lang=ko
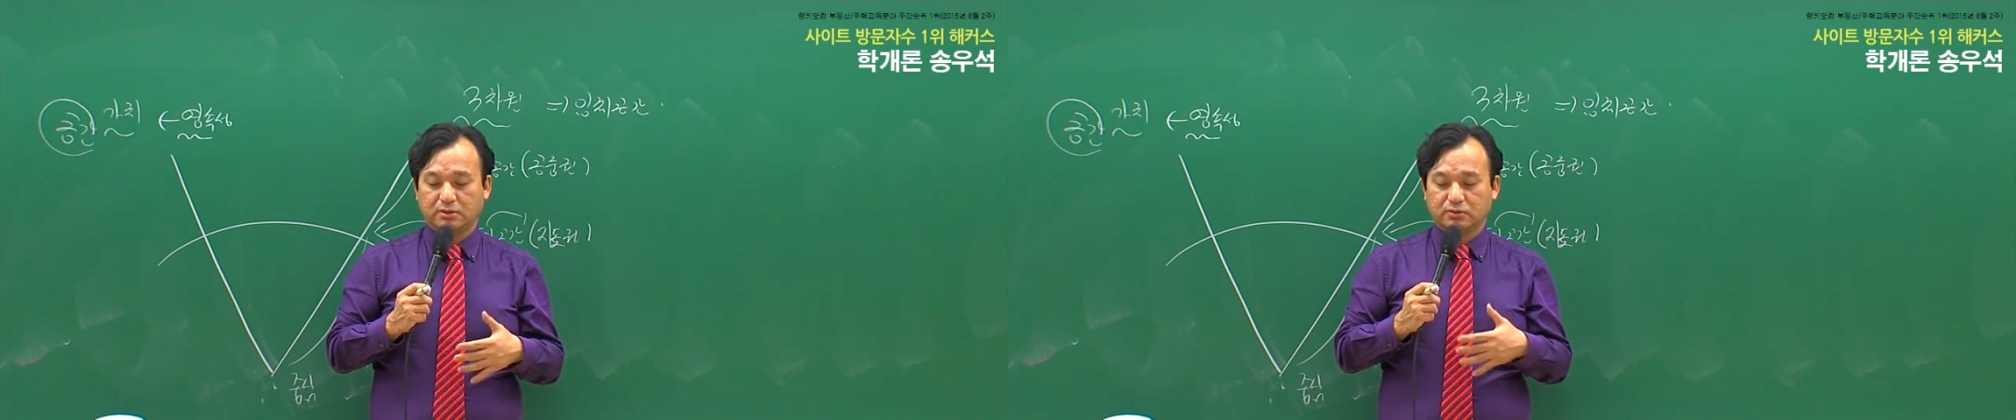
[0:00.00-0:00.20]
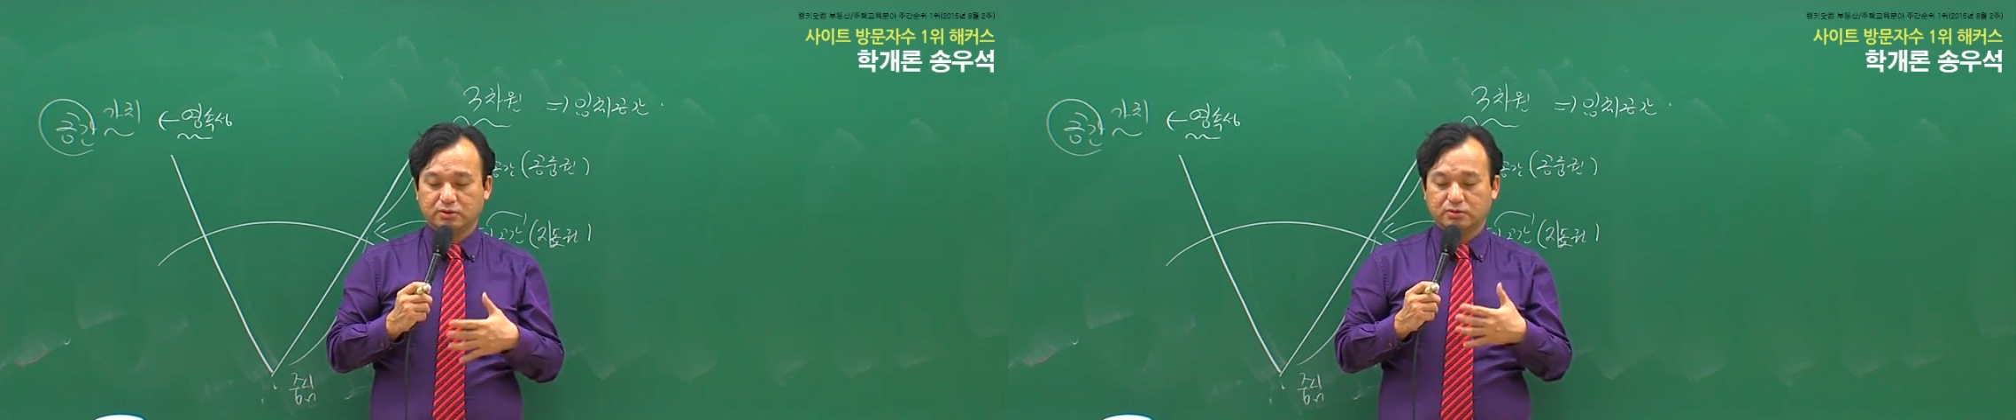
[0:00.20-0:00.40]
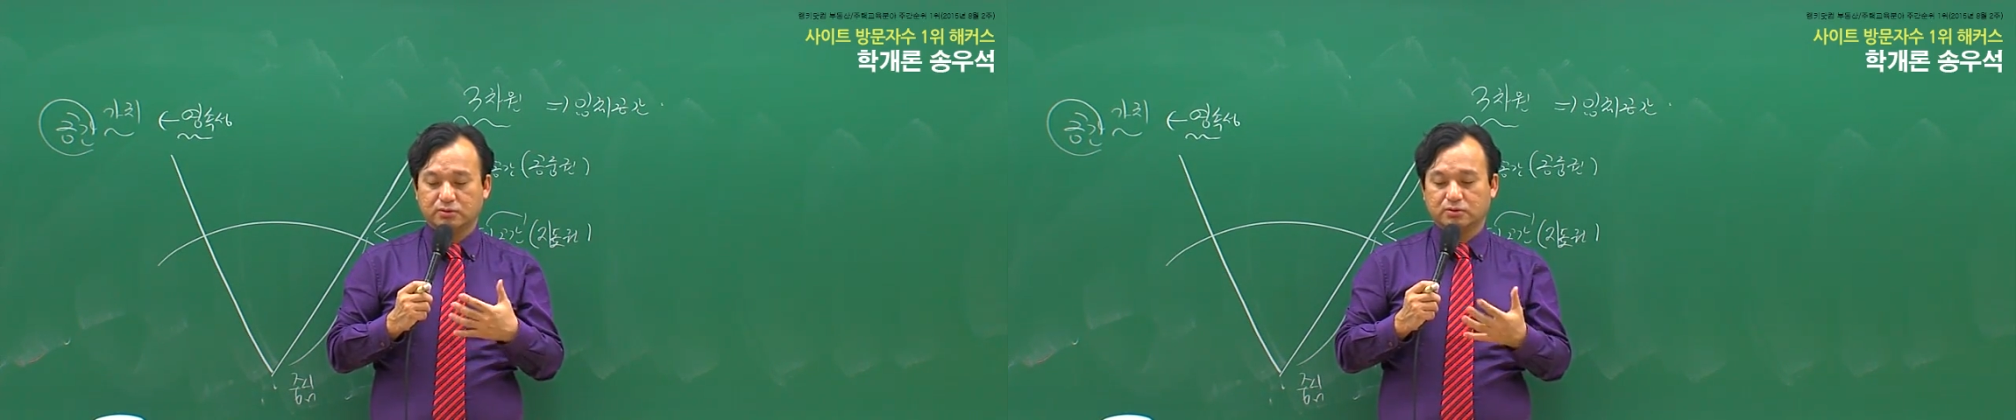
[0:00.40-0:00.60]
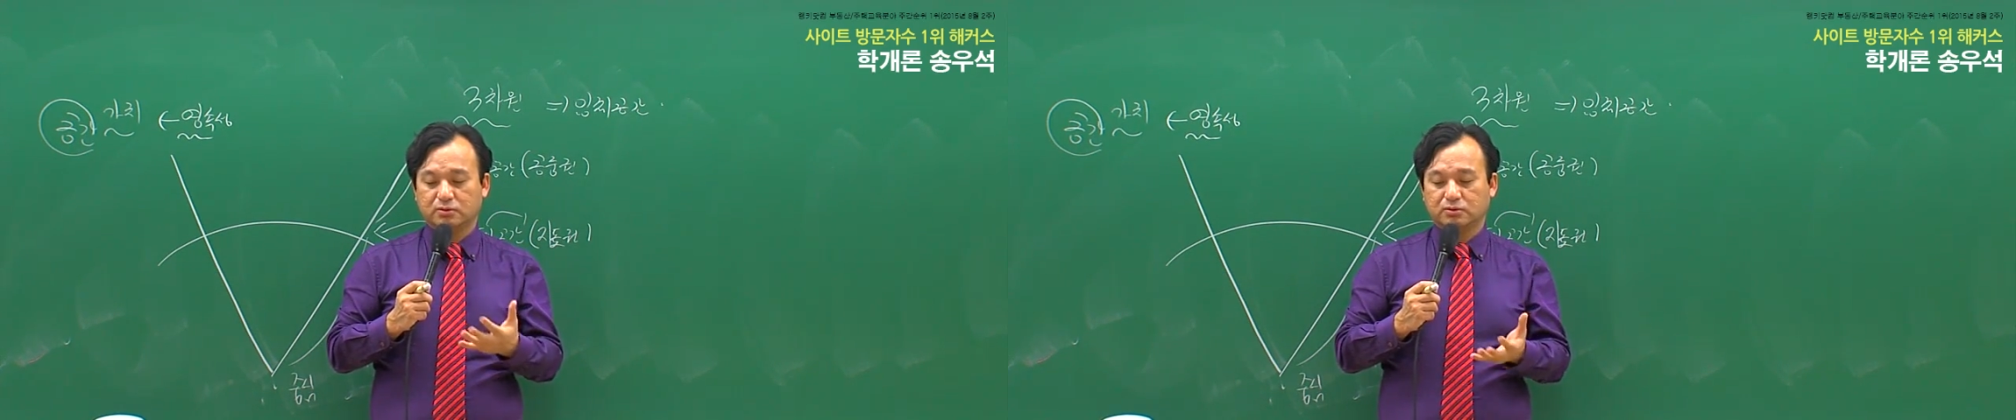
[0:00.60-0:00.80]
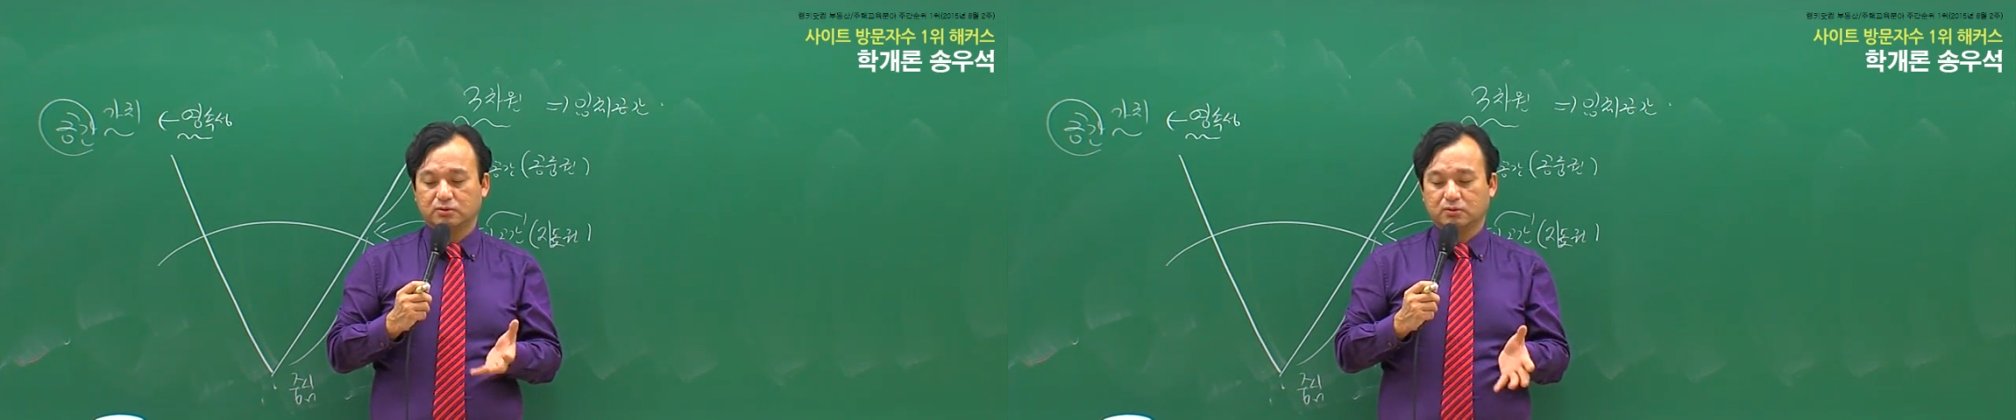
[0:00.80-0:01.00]
토지
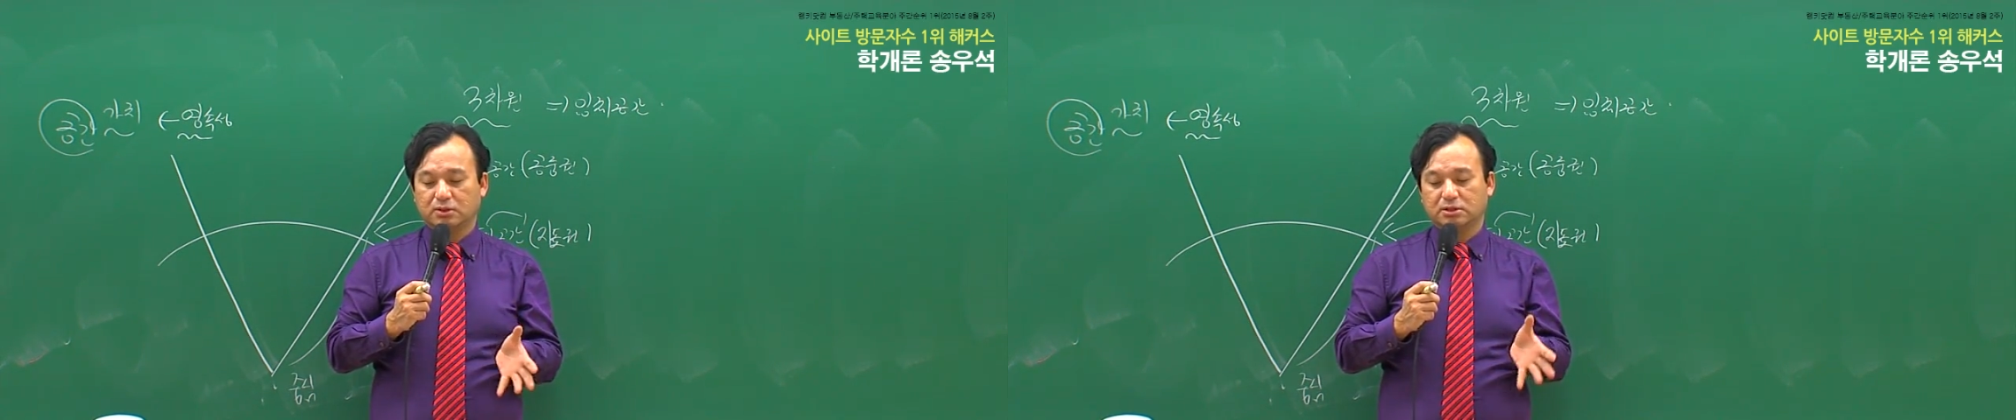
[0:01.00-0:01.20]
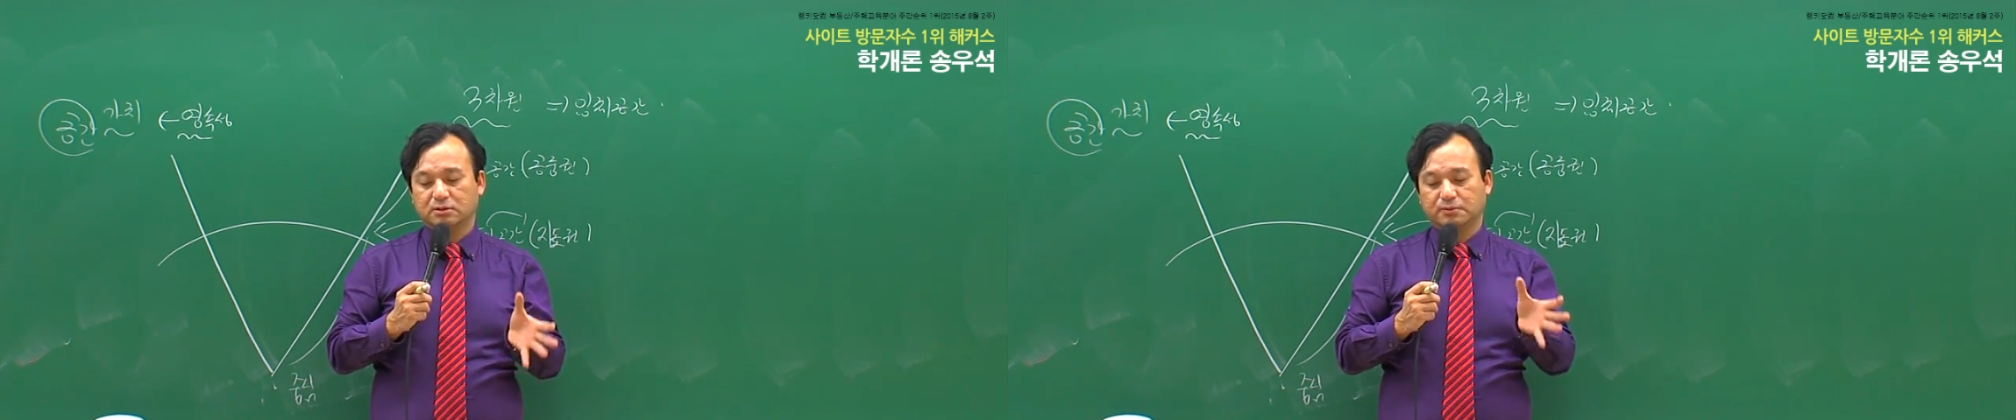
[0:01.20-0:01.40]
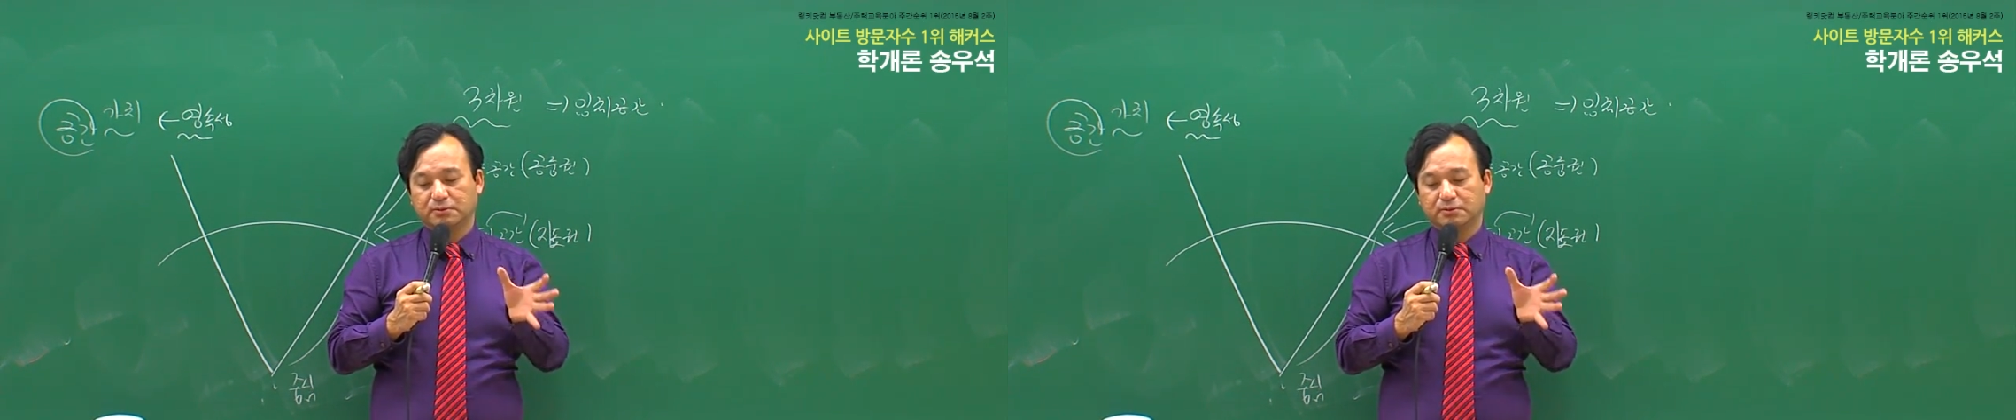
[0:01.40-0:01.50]
소유권도 공간적